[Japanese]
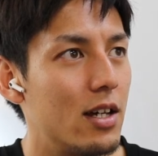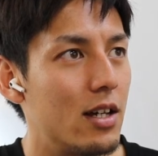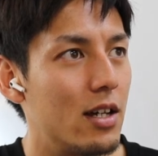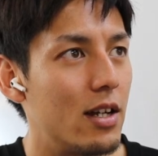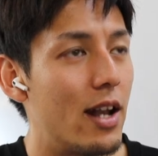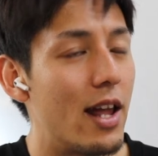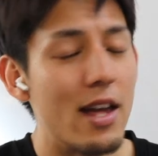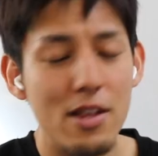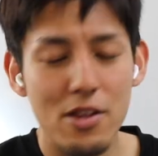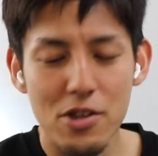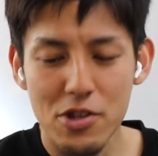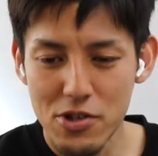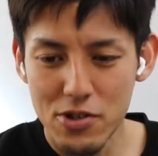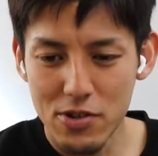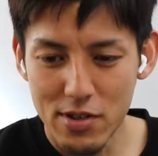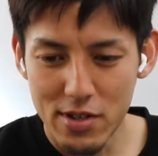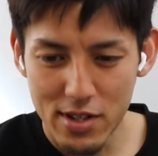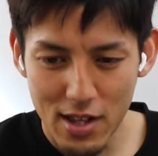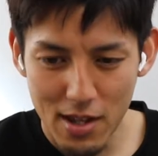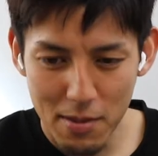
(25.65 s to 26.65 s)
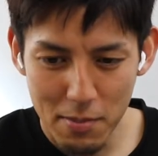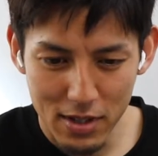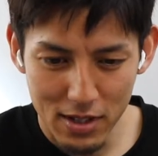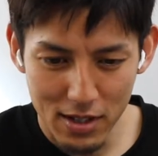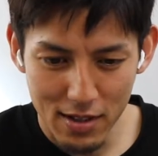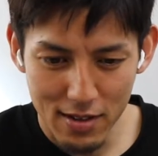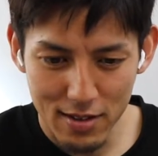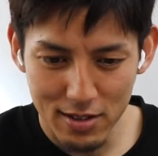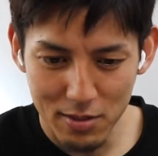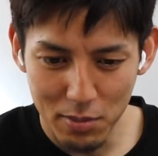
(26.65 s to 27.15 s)
練習して身
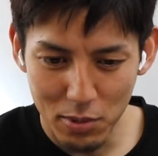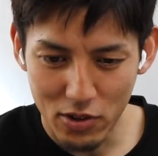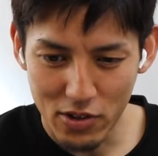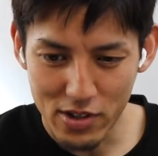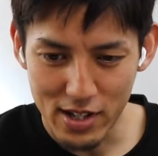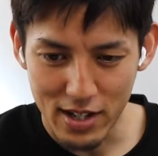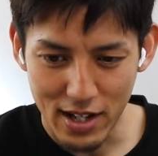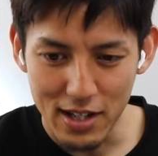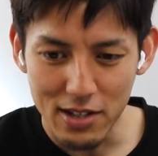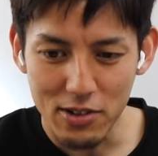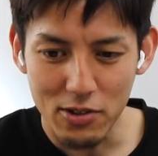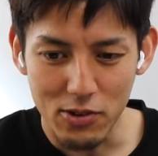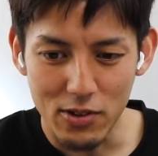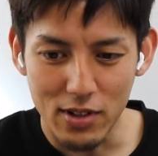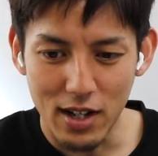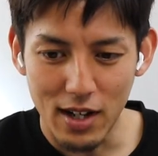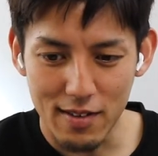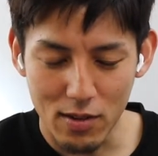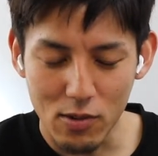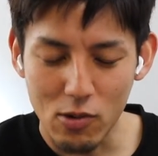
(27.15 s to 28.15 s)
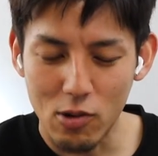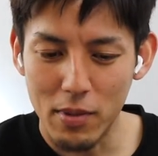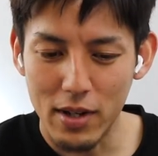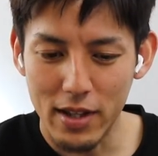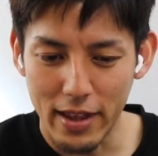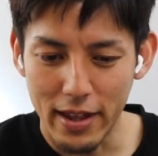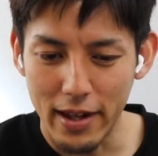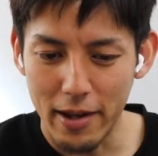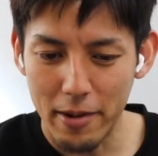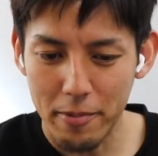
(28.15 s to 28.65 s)
につくものじゃないというか、そこま
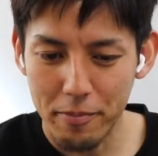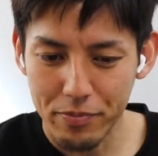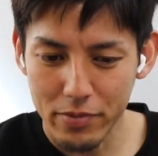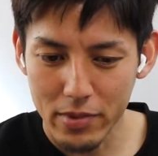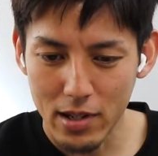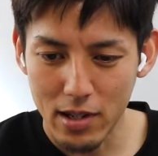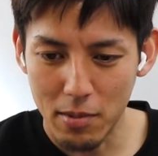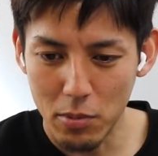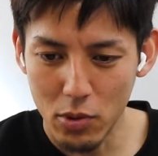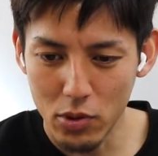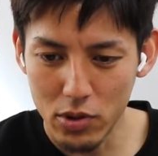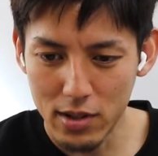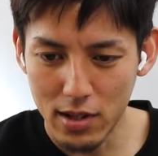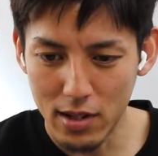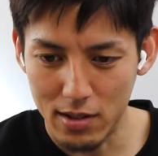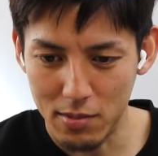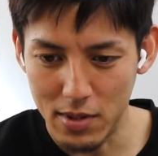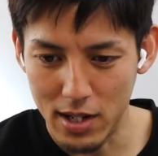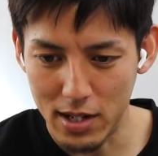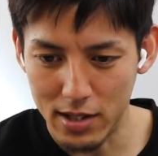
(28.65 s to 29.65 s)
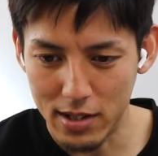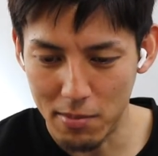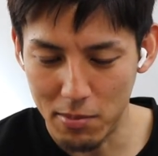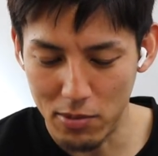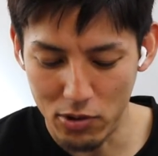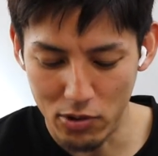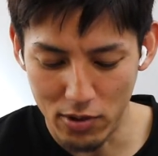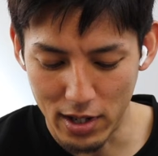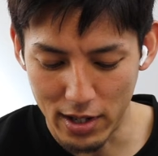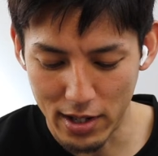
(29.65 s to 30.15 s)
でが持って生まれた
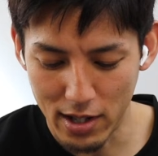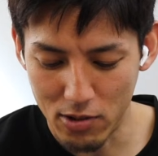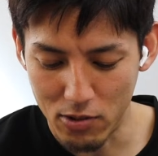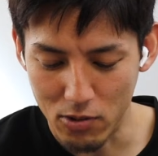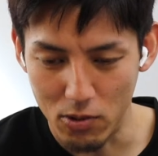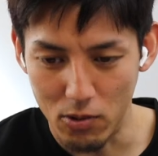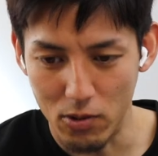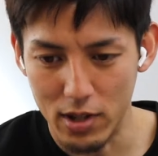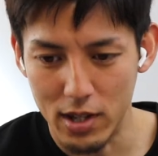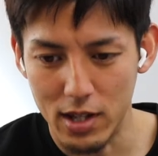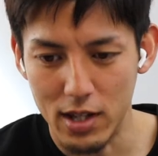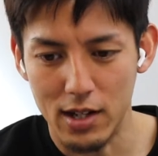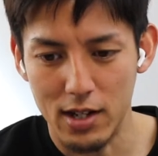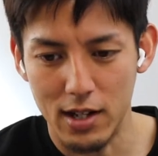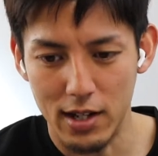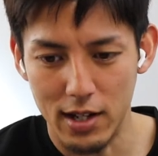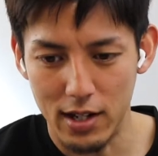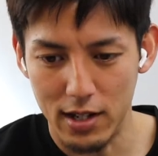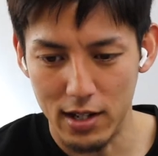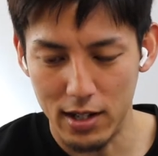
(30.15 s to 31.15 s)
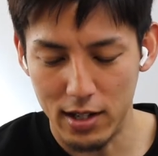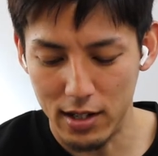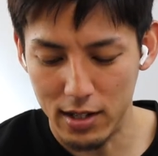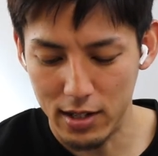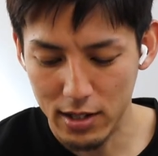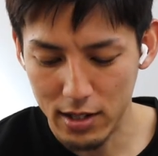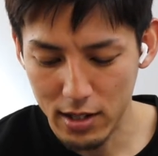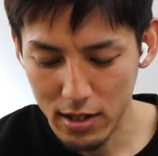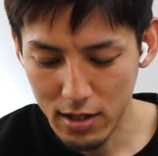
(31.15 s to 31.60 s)
ものが結構大きいから、ま